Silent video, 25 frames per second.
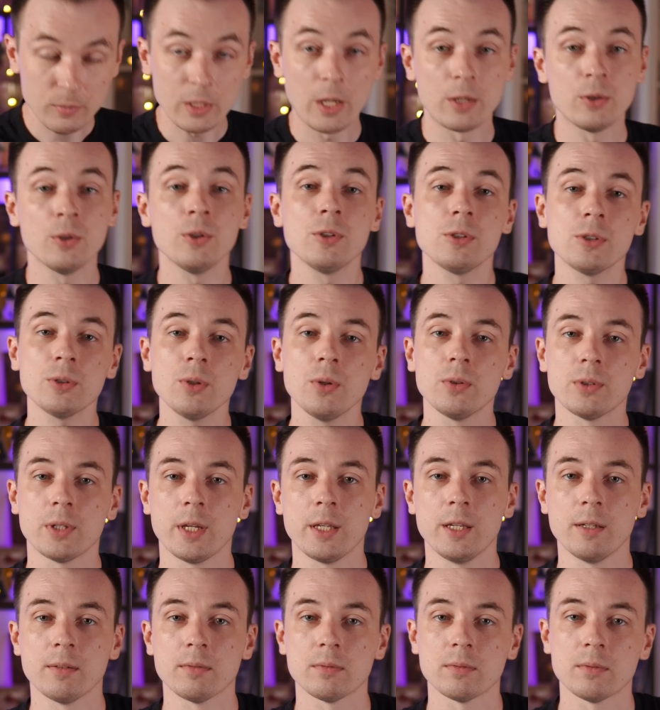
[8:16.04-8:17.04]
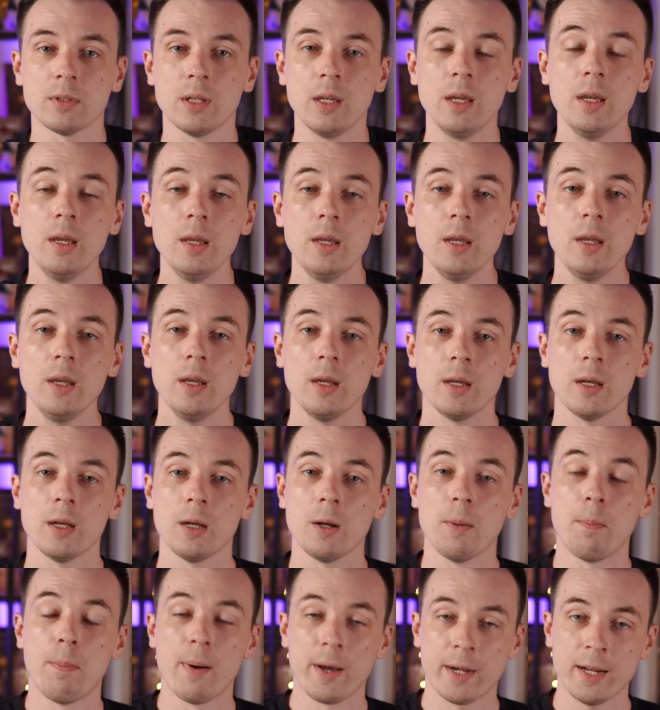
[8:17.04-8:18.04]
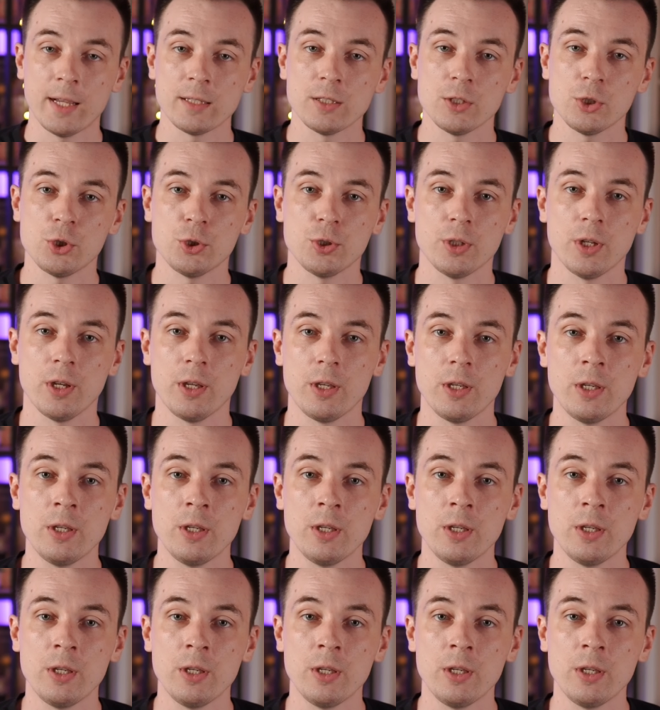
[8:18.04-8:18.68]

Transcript: но и стоят они Э, порядочно,